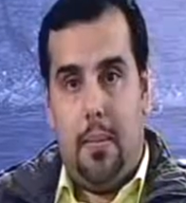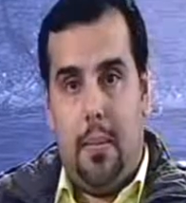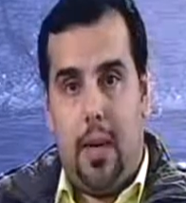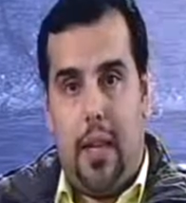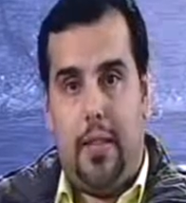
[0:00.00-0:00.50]

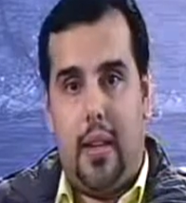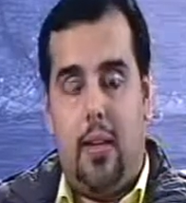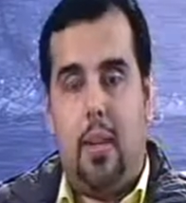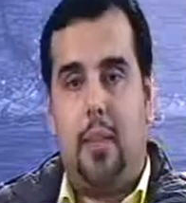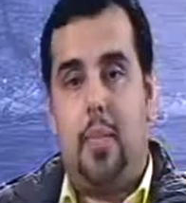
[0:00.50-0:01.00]
Por esa,
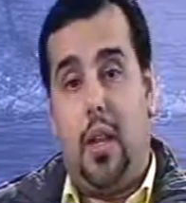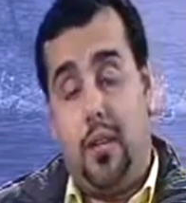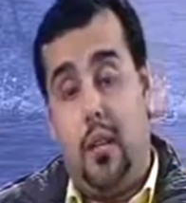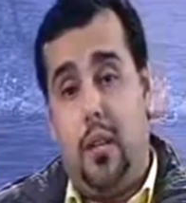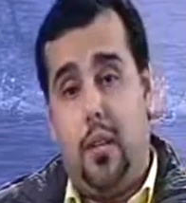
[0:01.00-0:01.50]
por
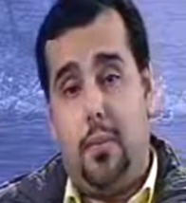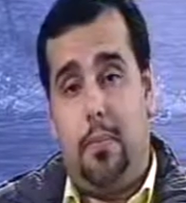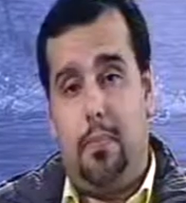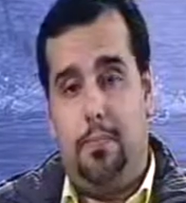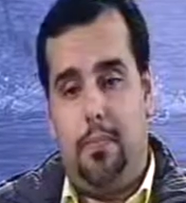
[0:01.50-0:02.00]
esa,
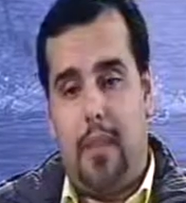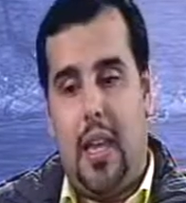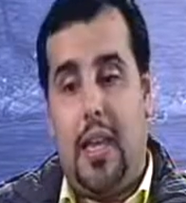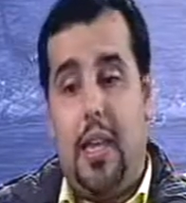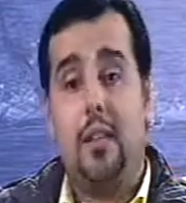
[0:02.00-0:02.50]
mm,
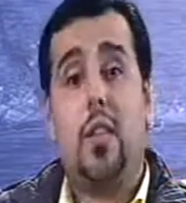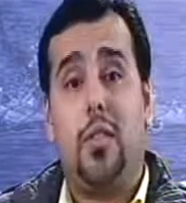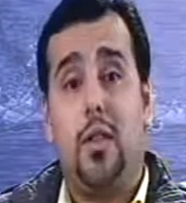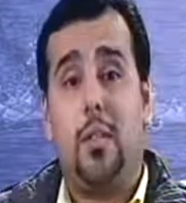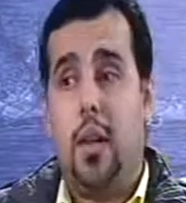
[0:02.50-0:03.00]
en esa
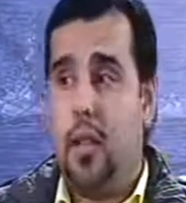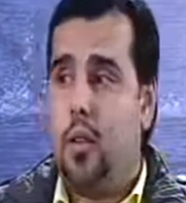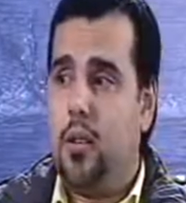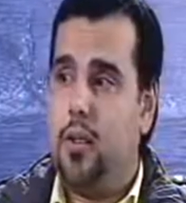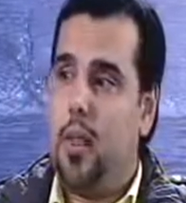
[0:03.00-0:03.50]
ocasión, pues en esta
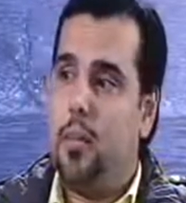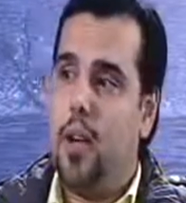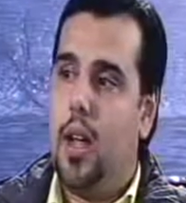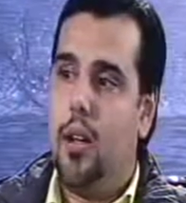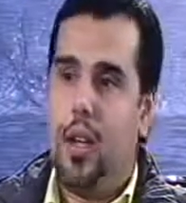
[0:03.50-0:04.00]
ocasión
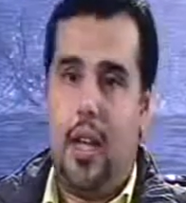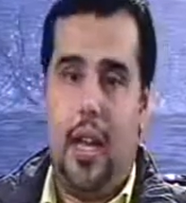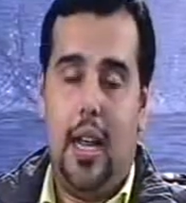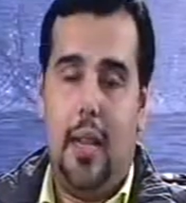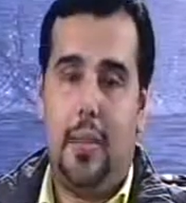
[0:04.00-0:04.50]
tenemos a lo que
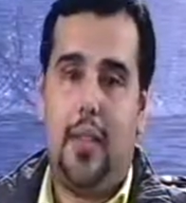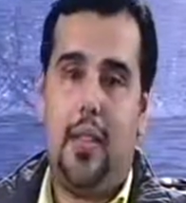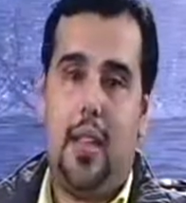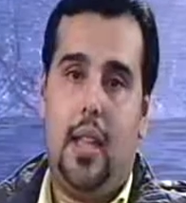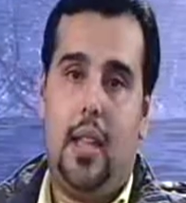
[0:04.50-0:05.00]
es la
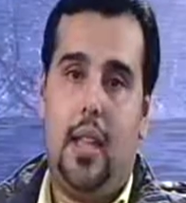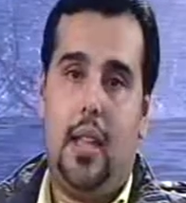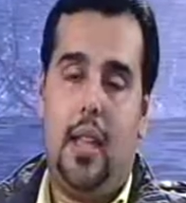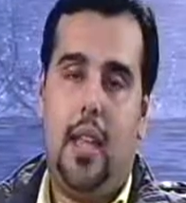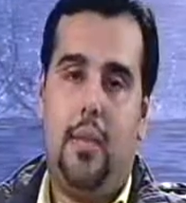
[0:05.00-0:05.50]
presidenta
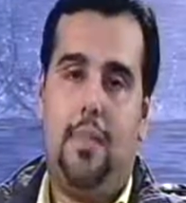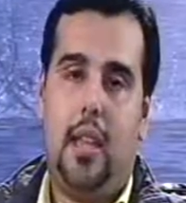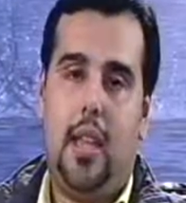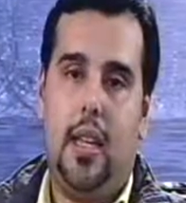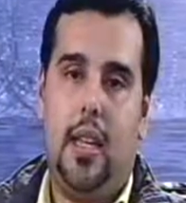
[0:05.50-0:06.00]
de
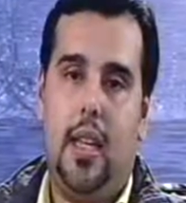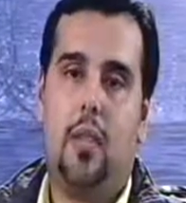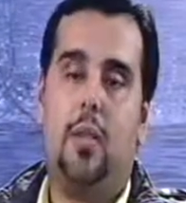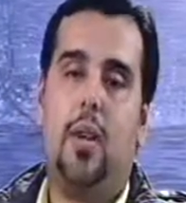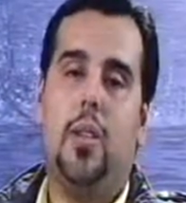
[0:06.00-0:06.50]
eh, la
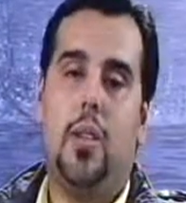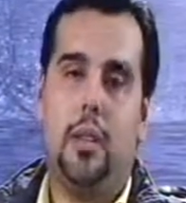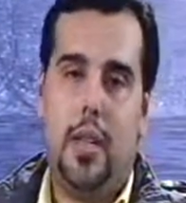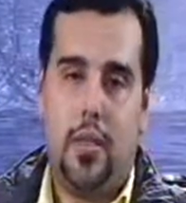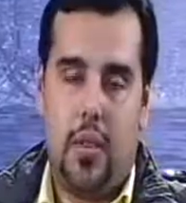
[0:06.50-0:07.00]
Corporación
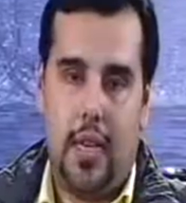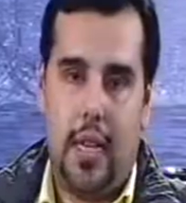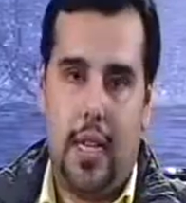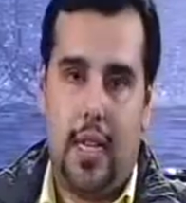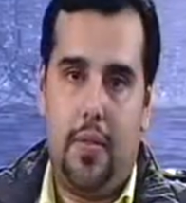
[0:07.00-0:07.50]
Venezolana
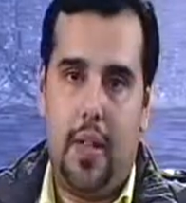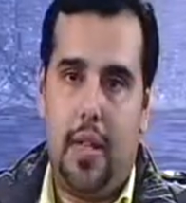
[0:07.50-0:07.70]
del Café,